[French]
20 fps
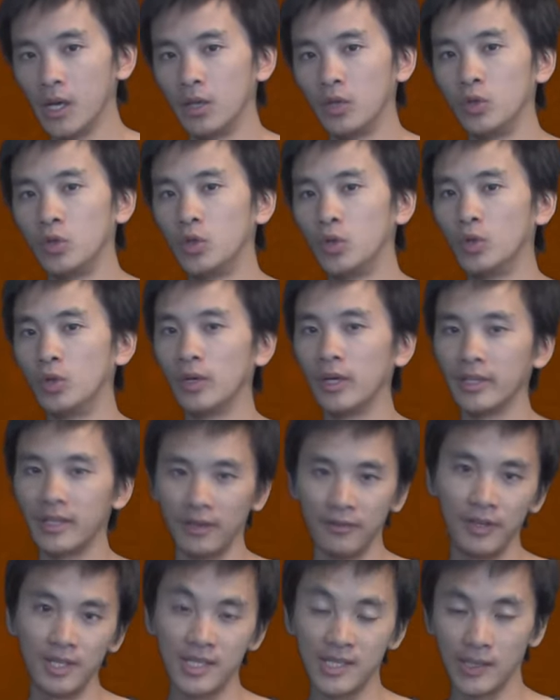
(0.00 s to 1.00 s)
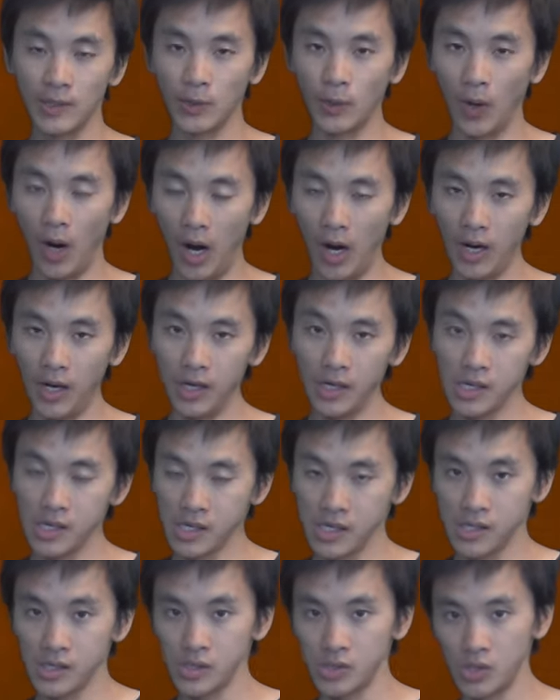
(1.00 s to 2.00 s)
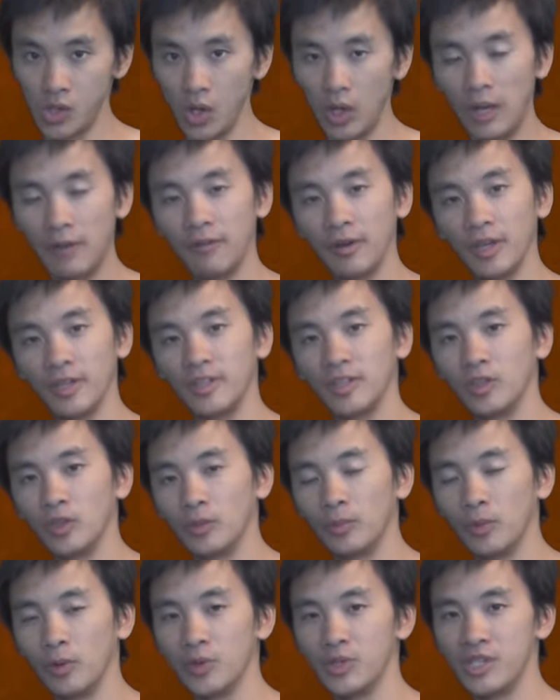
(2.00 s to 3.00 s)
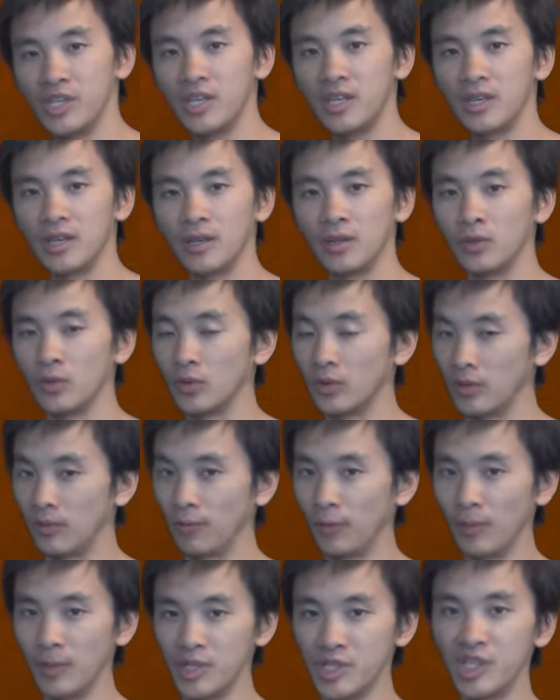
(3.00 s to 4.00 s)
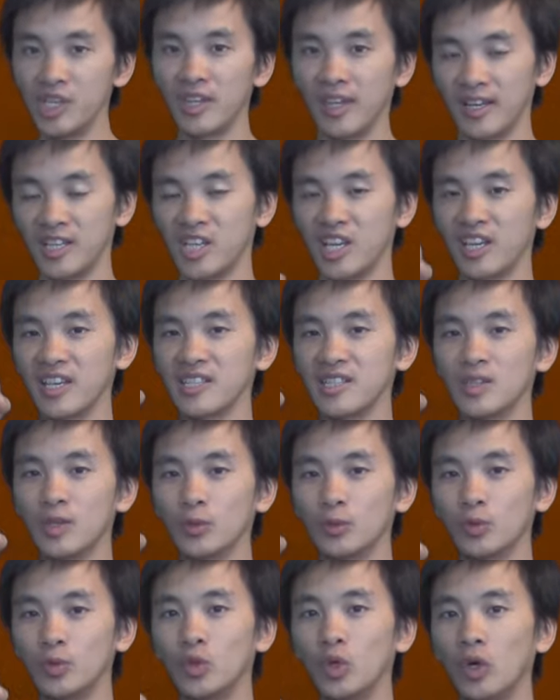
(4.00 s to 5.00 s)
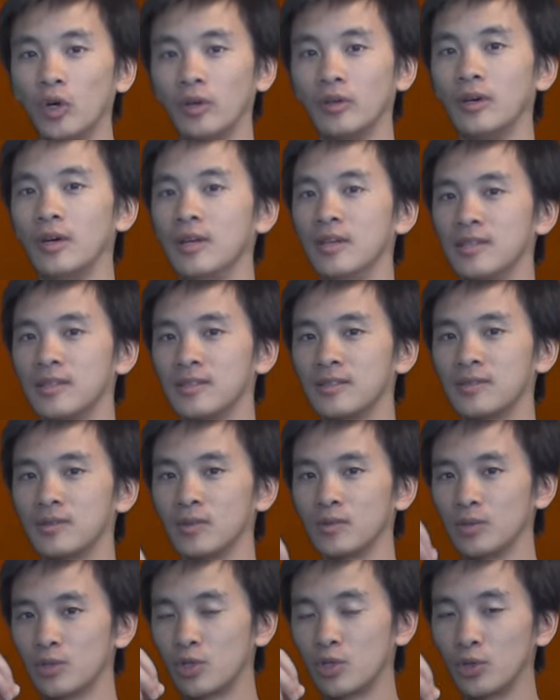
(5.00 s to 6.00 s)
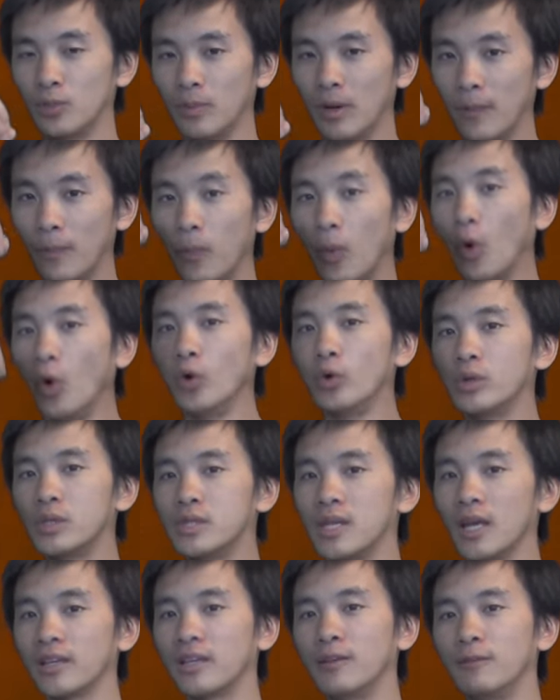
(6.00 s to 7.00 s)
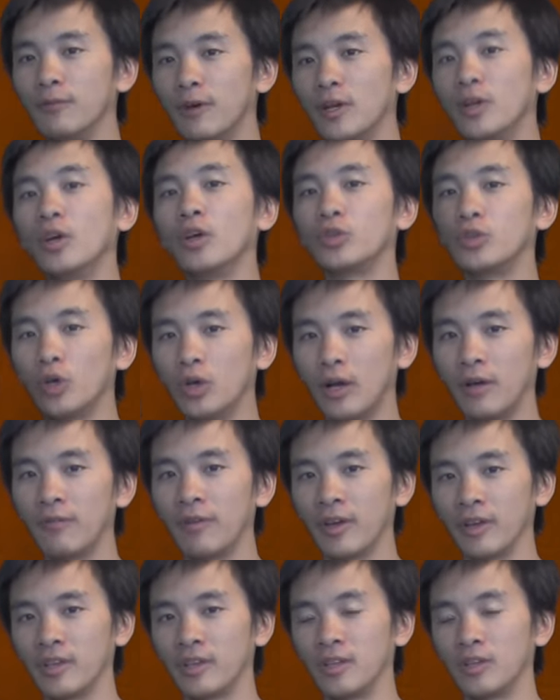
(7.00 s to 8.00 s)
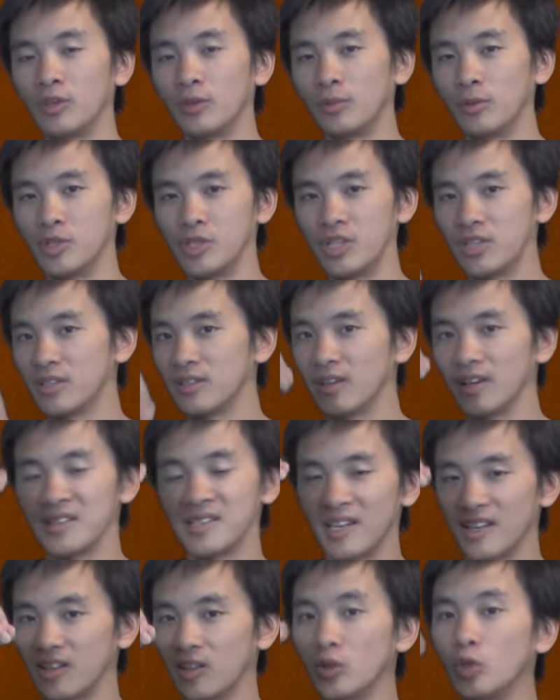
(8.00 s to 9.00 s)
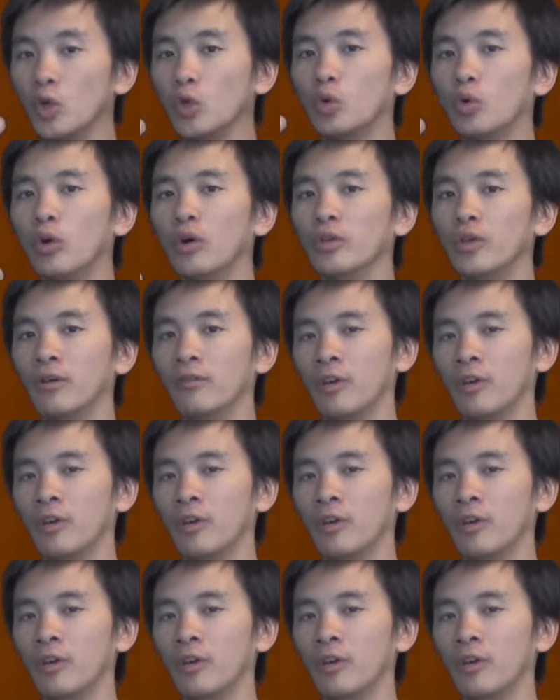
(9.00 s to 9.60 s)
de l'intervalle 0 1 dans la variété topologique. Donc il faut imaginer qu'à chaque instant du temps, ce chemin prend une certaine valeur dans la variété topologique, un certain endroit dans la